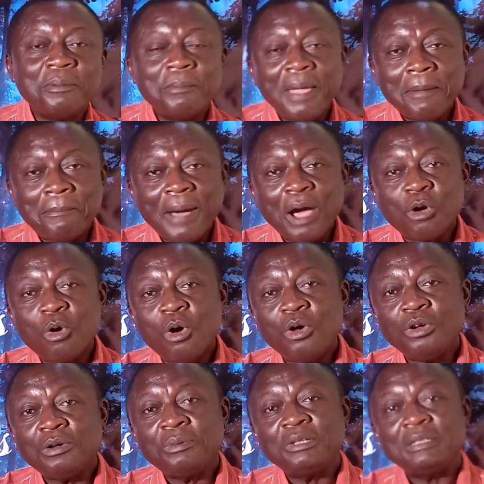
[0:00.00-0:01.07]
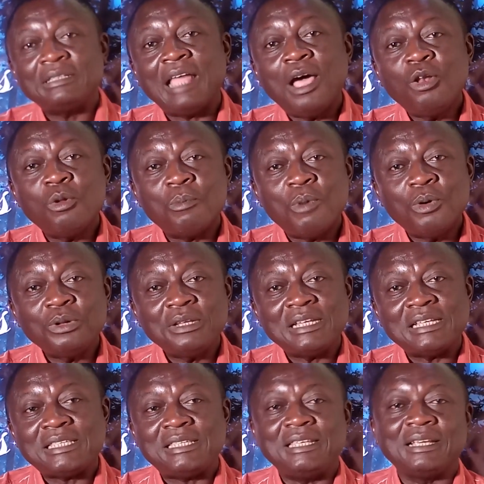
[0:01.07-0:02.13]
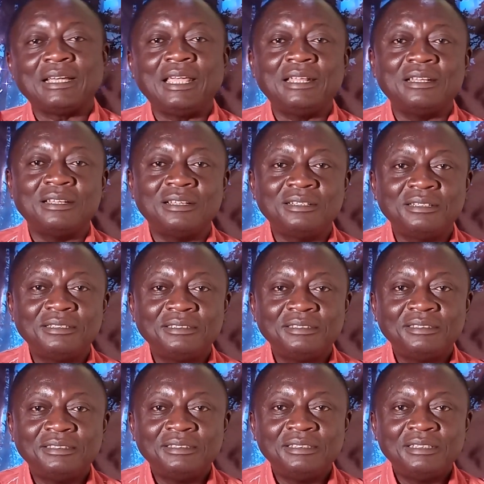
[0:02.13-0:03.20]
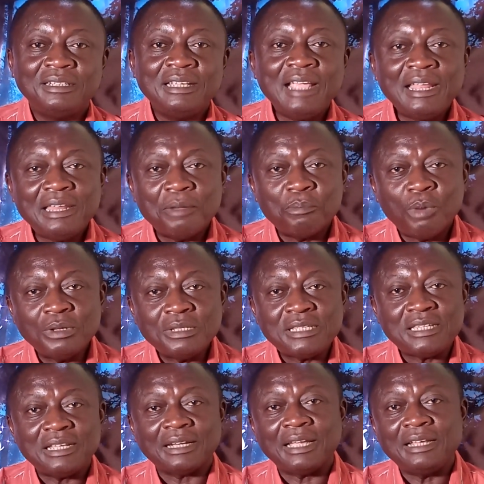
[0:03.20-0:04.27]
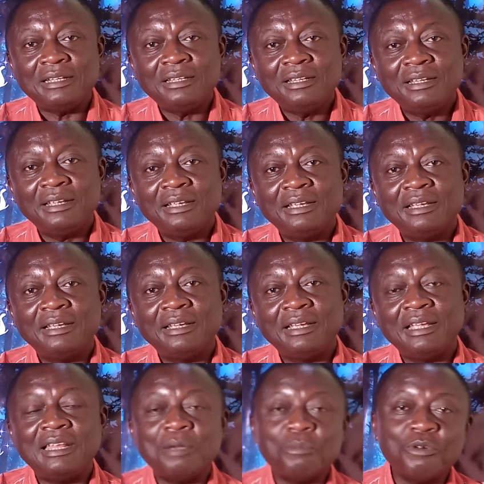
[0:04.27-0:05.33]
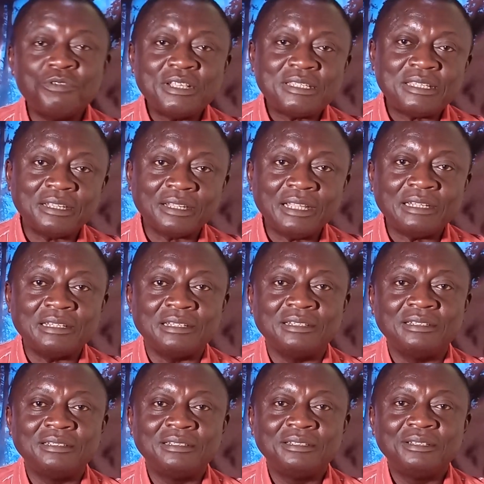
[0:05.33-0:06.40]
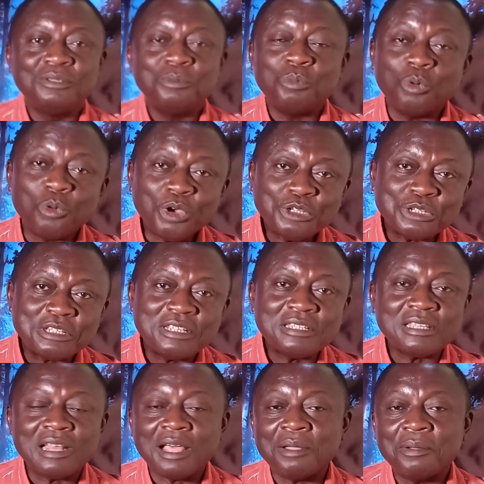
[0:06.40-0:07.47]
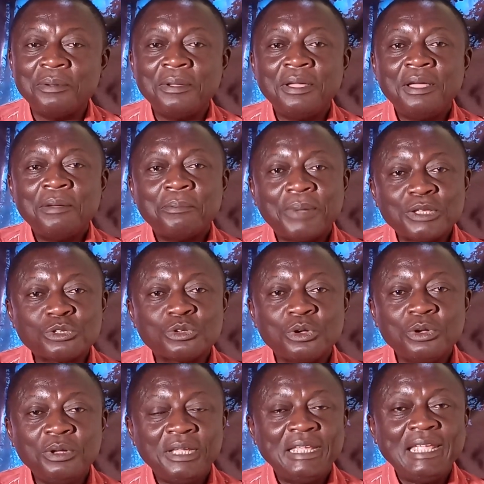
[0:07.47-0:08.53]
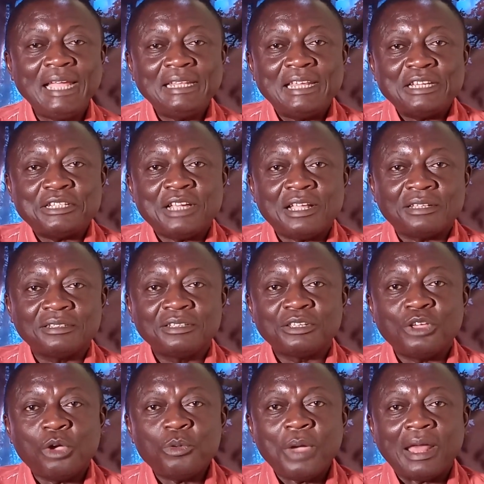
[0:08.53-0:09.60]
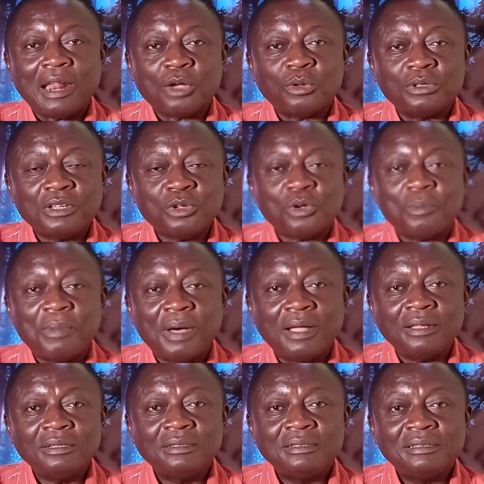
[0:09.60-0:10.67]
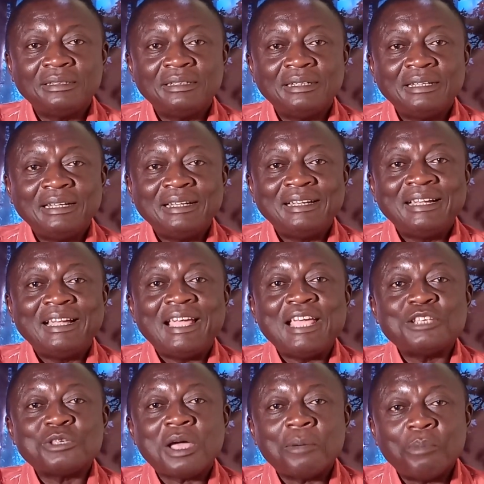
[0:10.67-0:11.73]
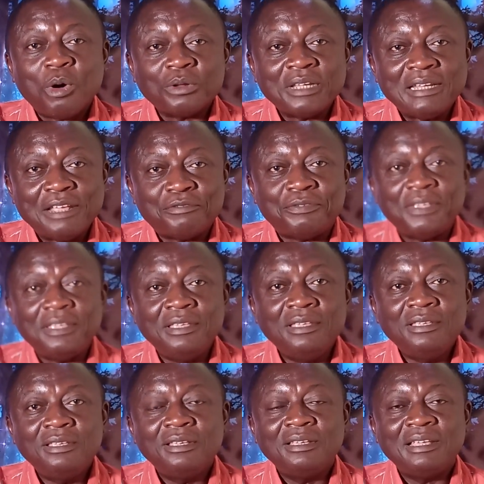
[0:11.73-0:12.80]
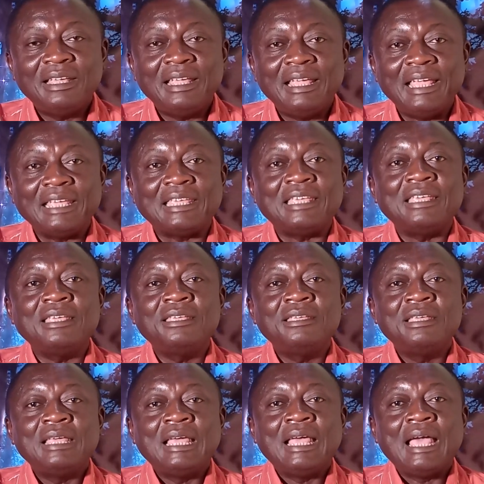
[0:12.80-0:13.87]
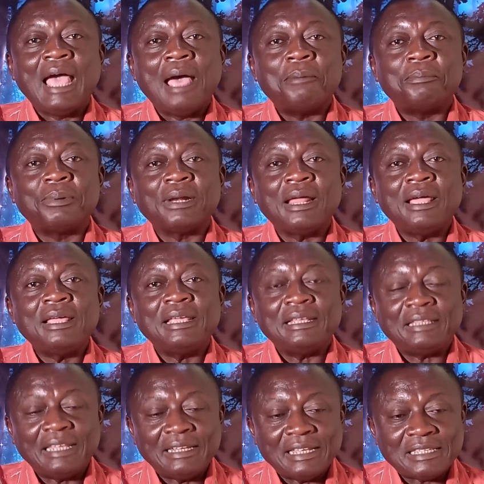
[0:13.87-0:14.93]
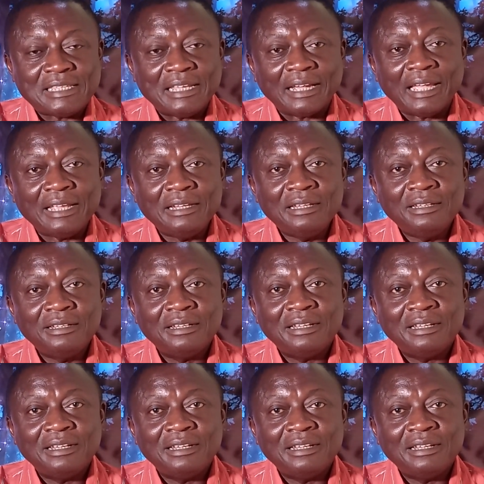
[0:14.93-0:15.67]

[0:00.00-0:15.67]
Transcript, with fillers: Mais par contre, dans le monde des sirènes, il y a des bonnes sirènes et des mauvaises sirènes. Pourquoi je dis cela Parce qu'il y a des gens qui ont eu à raconter comment elles ont abordé des filles et qui, après, étaient des sirènes